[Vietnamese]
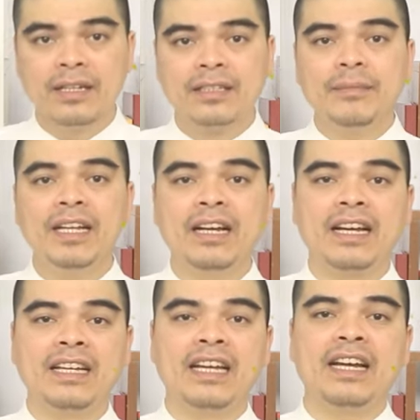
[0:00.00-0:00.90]
Tiếp đến là
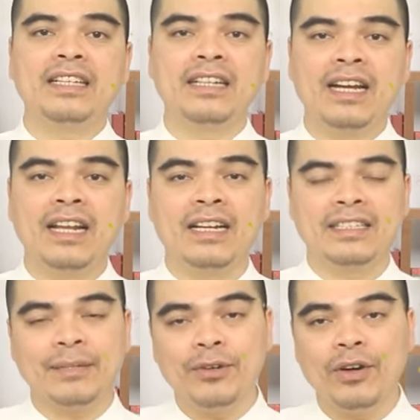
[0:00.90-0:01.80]
ngày 22 tháng 2 là
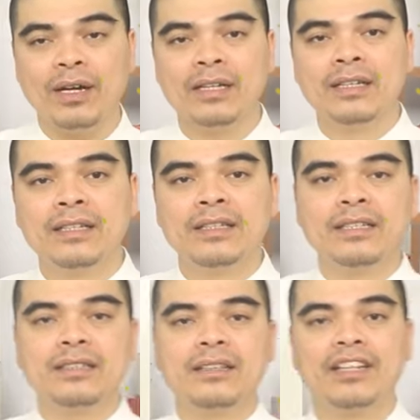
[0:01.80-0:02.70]
ngày Giáp Ngọ.
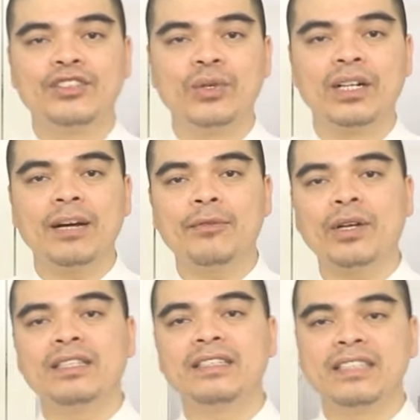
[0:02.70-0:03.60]
Thì chư thần xuống khắp
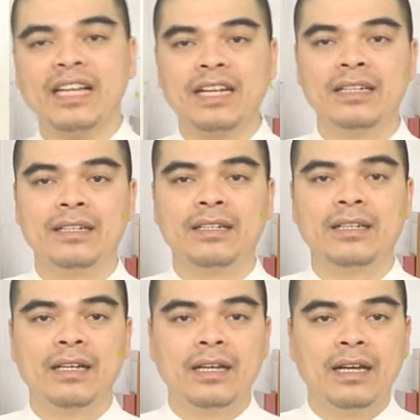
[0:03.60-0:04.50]
cõi nhân gian.
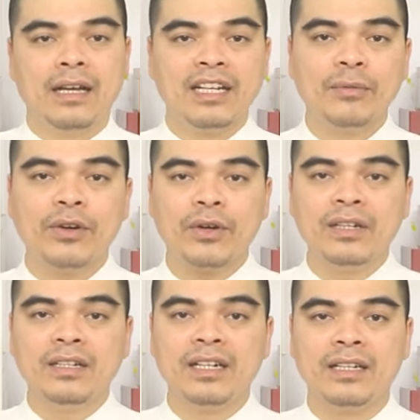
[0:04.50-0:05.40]
Nếu mà có
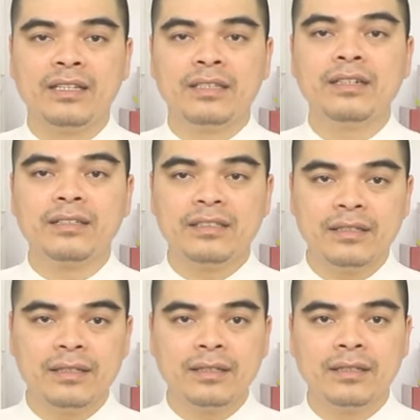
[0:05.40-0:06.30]
người thượng
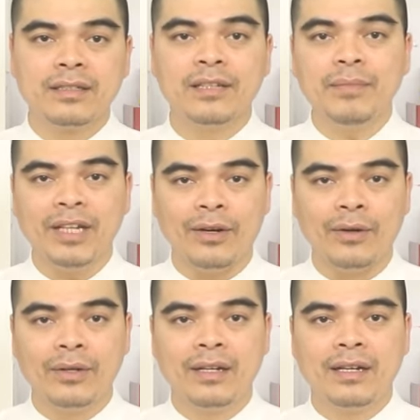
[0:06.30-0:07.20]
trương, tiến biểu,
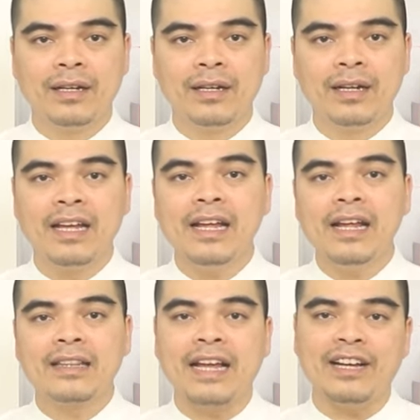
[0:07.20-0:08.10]
lễ,
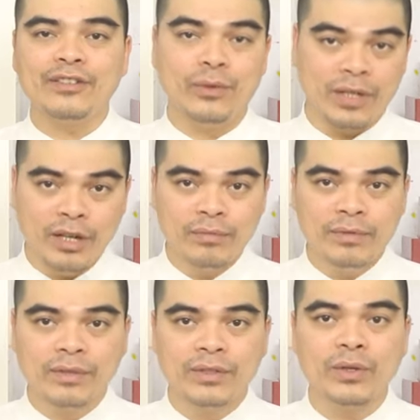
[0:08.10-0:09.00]
tạ thổ
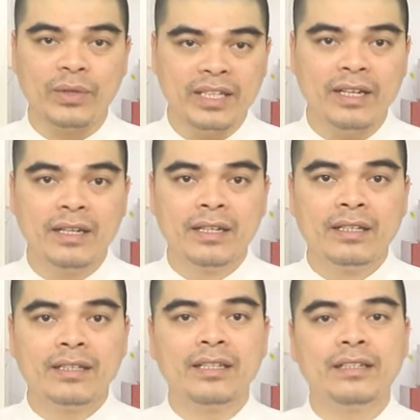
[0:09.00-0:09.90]
công, thổ địa
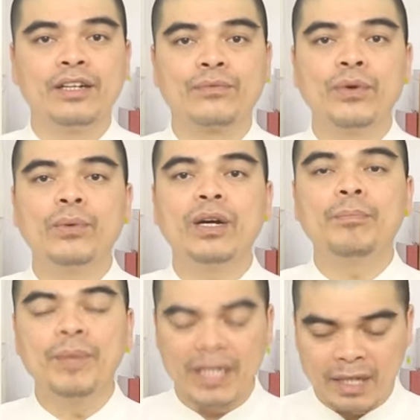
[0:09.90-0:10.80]
thì được phúc
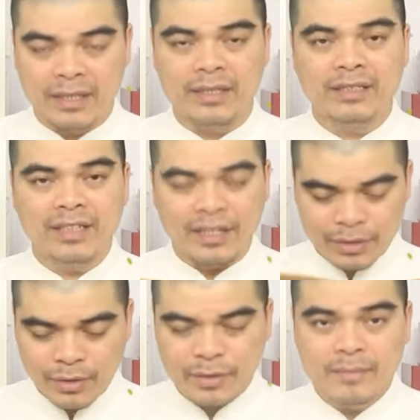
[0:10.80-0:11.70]
gấp 10 lần, rất là
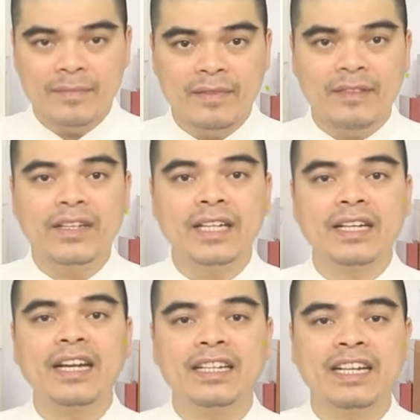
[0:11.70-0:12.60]
tốt. Vậy nên
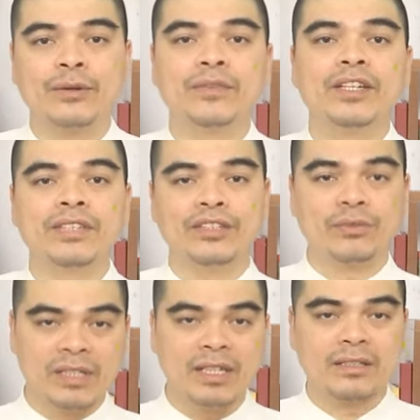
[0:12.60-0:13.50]
cái ngày này quý vị có thể
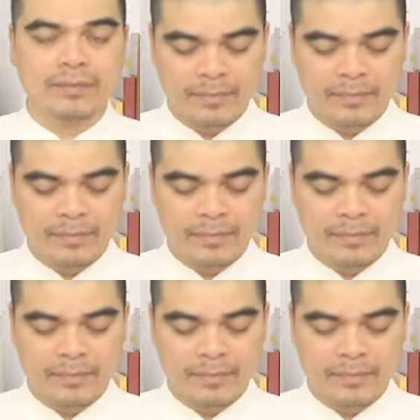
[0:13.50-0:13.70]
dùng được.